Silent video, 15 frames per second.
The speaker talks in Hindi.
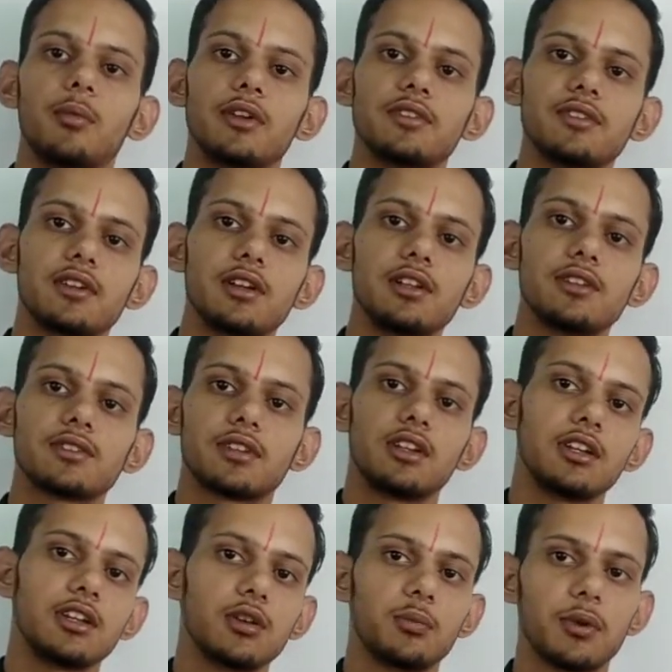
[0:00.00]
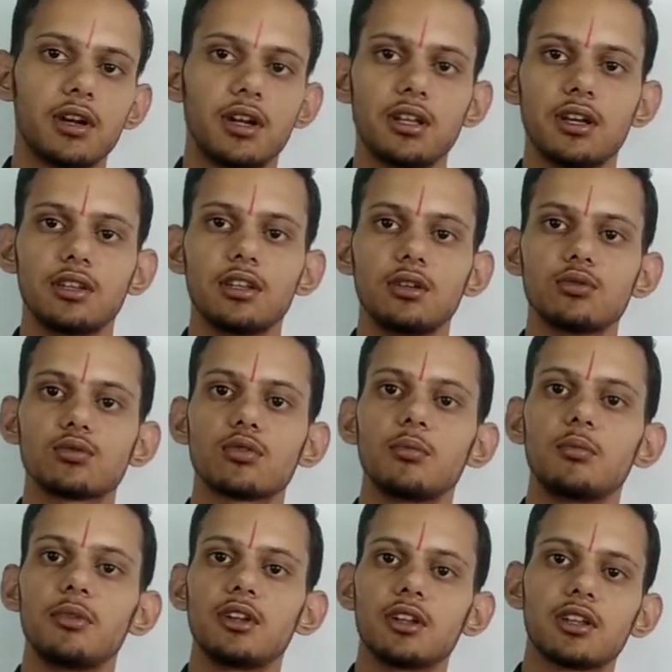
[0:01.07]
बेसिकली स्क्रीन के ऊपर नहीं आती
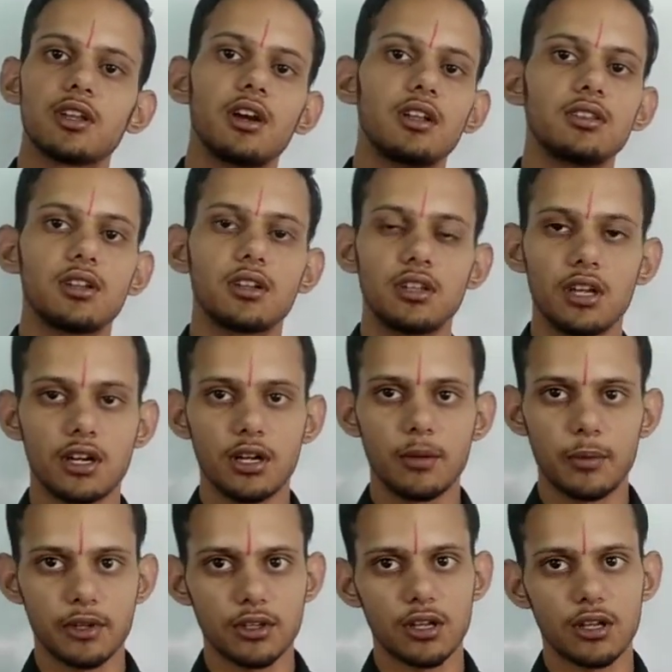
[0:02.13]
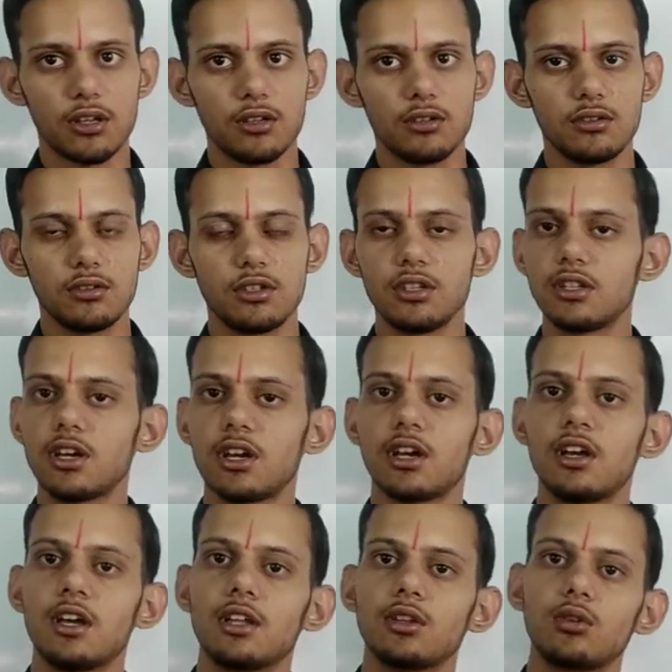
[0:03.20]
उसको मिरर के अंदर देखना पड़ता है ठीक है
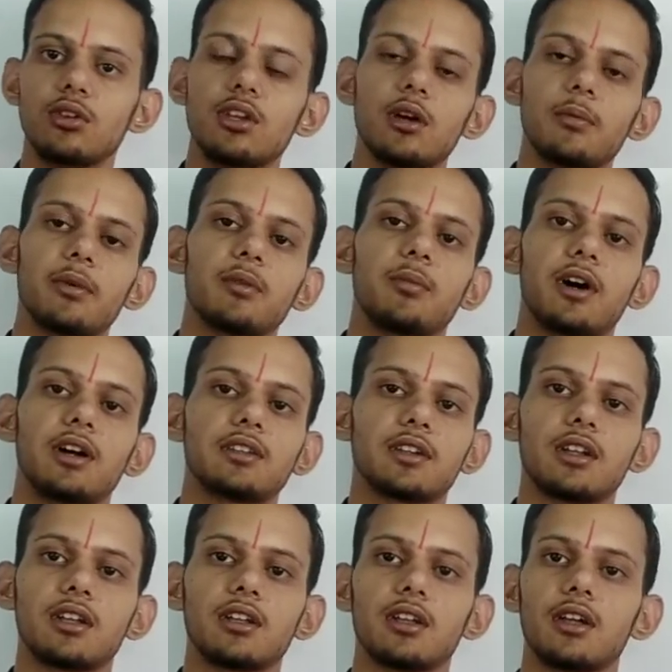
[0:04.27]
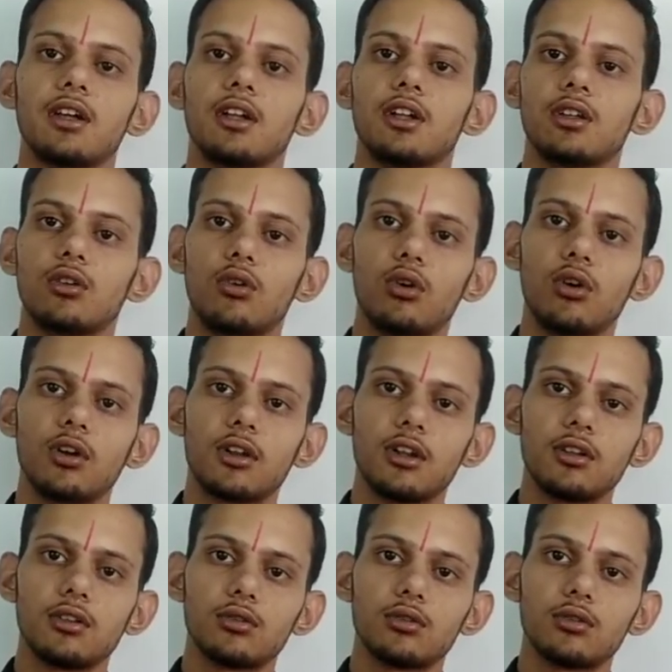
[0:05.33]
तो ये अपन बात करेंगे और